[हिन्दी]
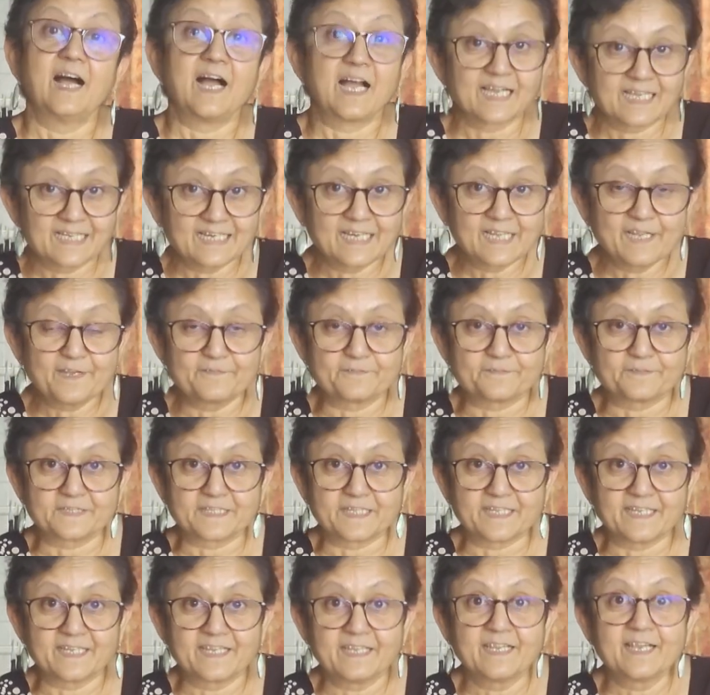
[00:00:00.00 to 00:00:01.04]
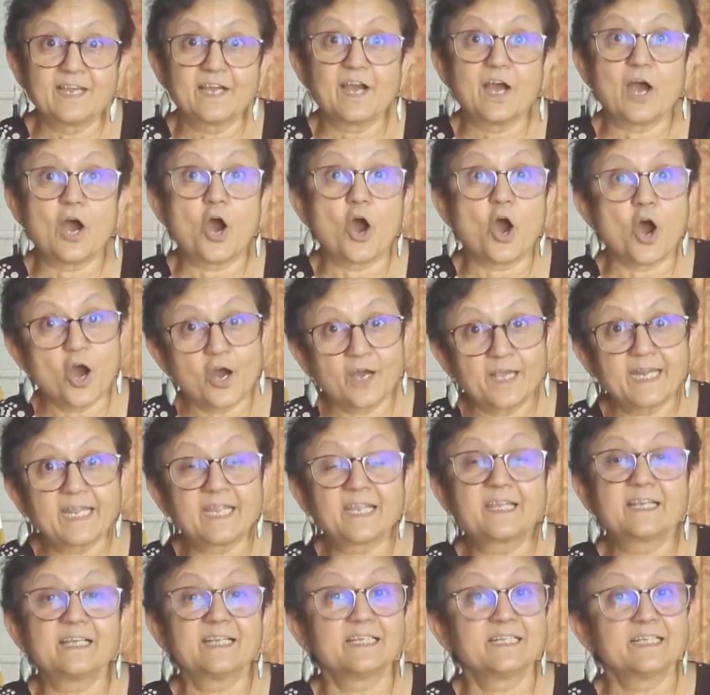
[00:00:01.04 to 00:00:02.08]
अगले हफ्ते और
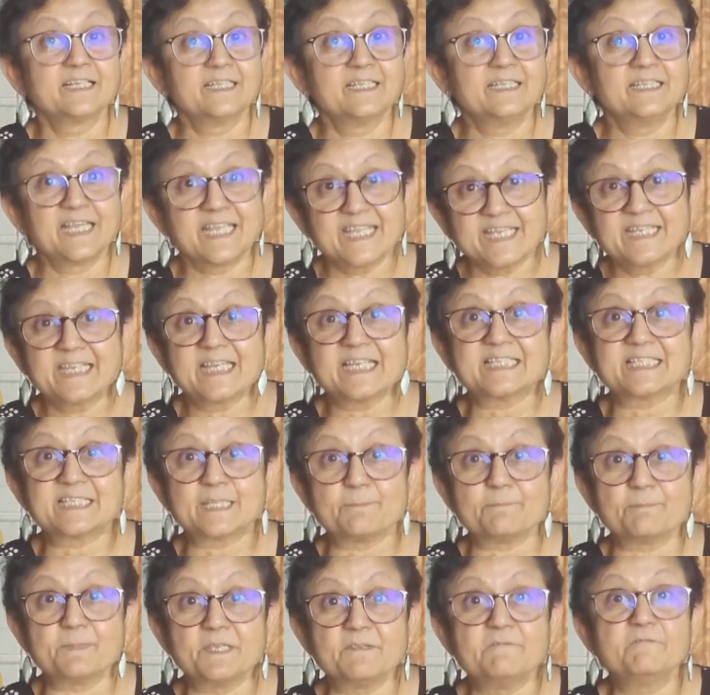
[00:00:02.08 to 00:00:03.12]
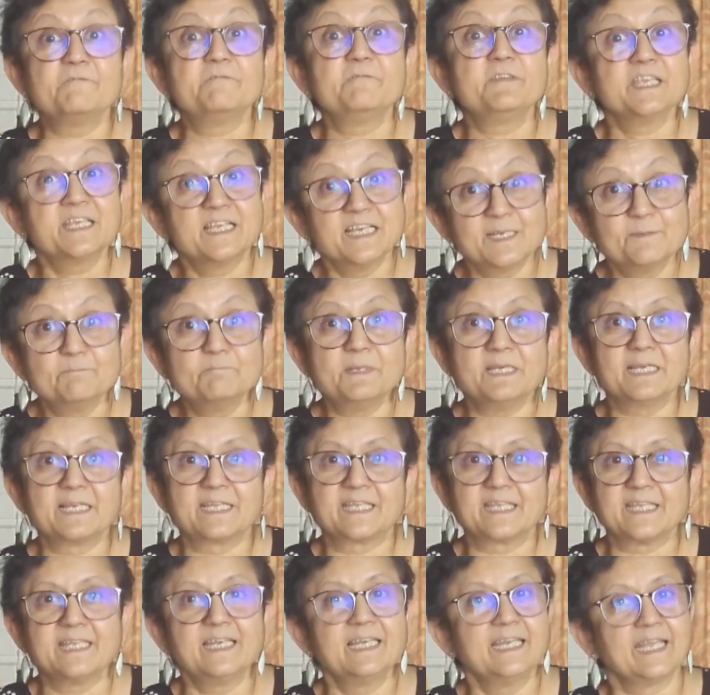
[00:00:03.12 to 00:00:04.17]
एक नई रेसिपी वीगन मिल्क
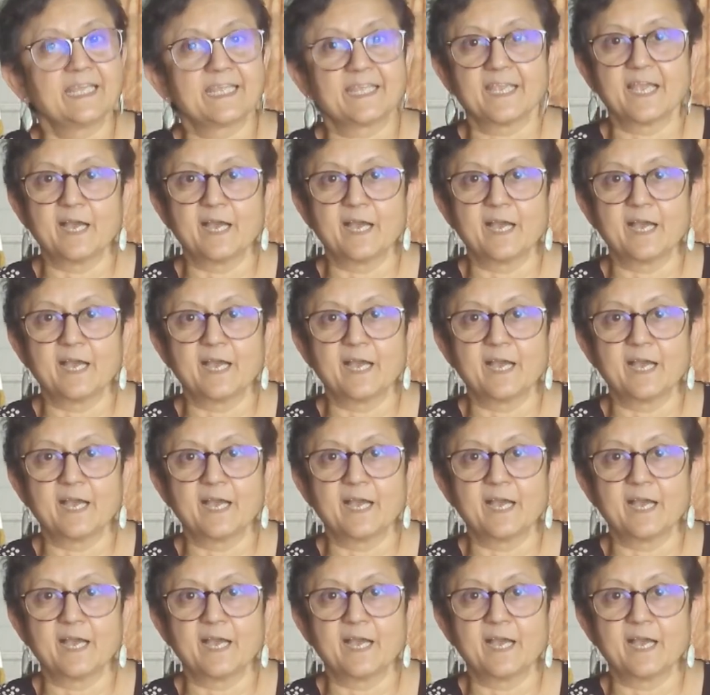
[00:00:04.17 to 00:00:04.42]
की लेके